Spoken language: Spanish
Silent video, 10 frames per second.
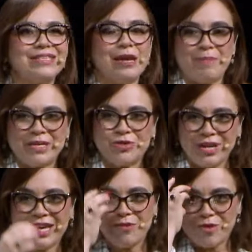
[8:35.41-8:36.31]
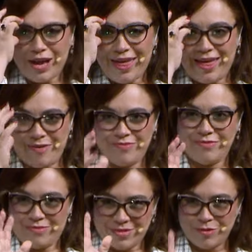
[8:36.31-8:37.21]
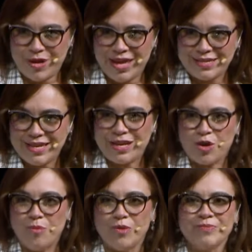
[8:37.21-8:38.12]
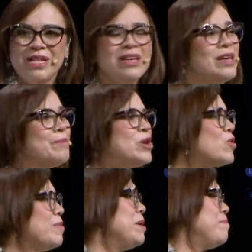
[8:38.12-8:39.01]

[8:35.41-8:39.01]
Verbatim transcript: a la persona equivocada. Te voy a decir como, pero ¿qué me